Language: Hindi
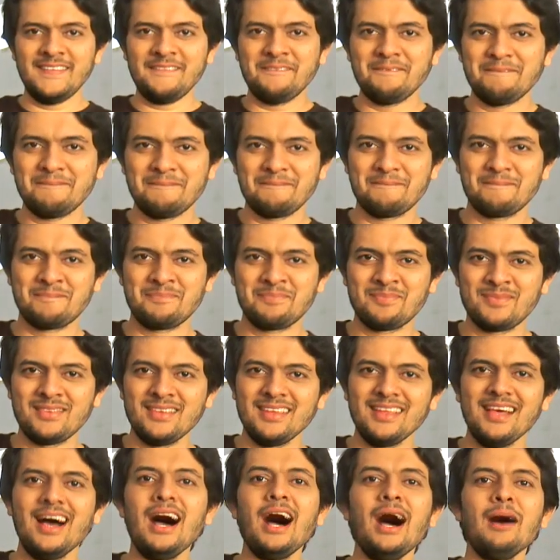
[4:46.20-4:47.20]
है
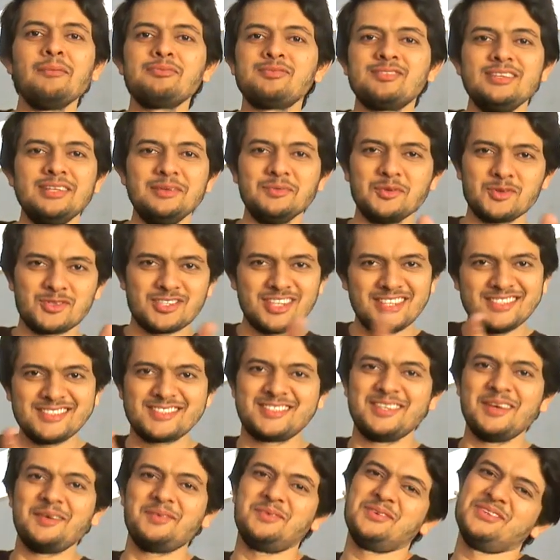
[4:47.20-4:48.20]
आपसे नहीं पूछा
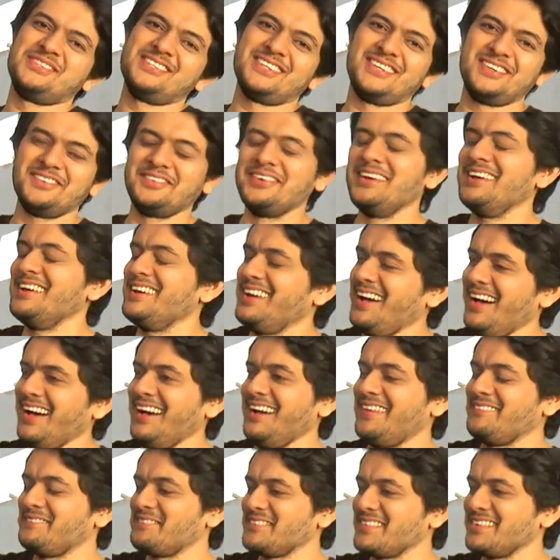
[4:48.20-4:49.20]
इनसे पूछ रहा
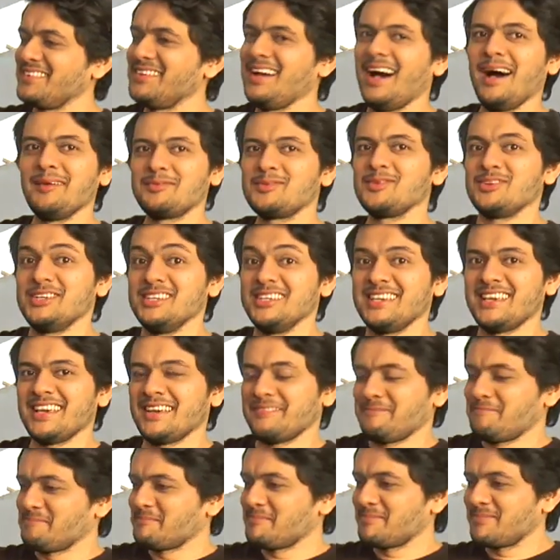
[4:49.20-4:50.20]
हाँ आप तो ठीक
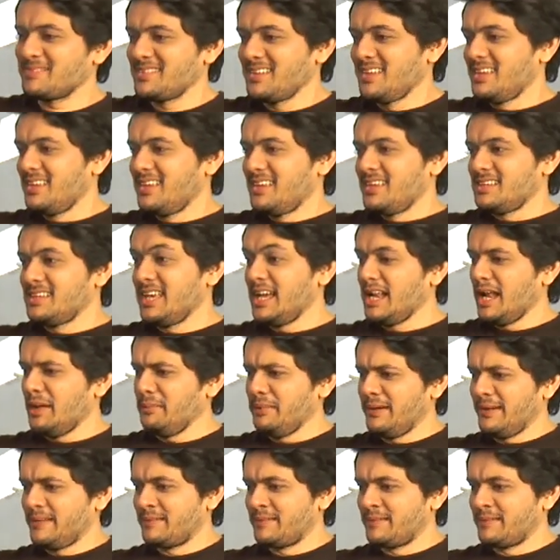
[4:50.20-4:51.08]
है क्या नाम